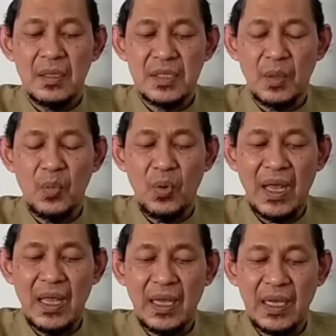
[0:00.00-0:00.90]
sing
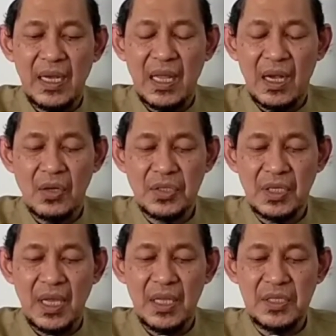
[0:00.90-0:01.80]
mulang akeh nek ora
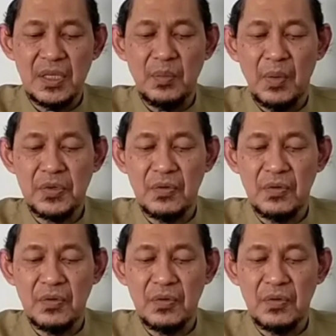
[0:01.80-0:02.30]
sing ngaji Imam